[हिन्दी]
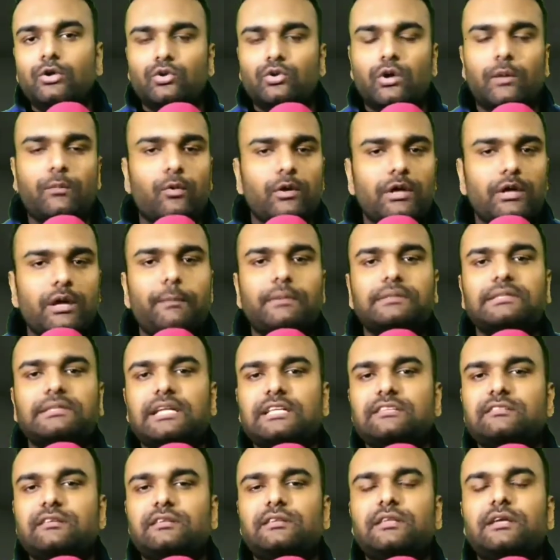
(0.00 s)
तो हमको ये
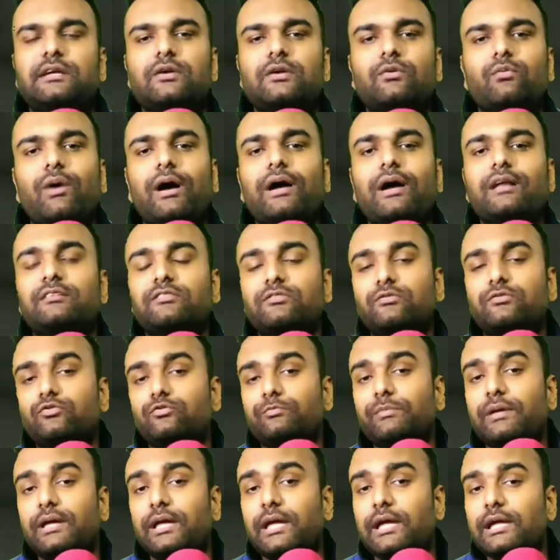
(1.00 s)
पता नहीं चलता कि वायरस
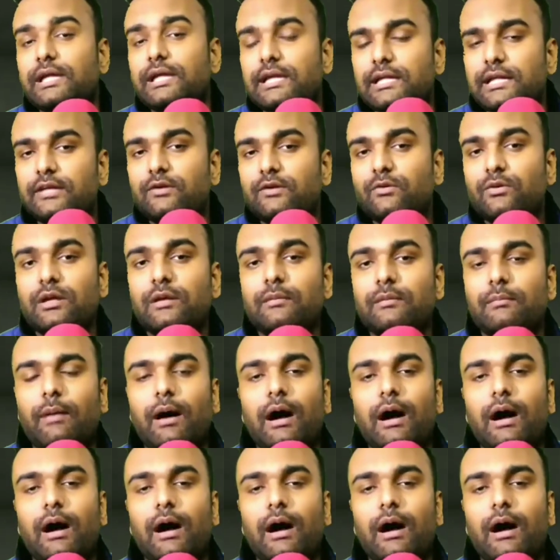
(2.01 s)
उसमें है कि नहीं क्योंकि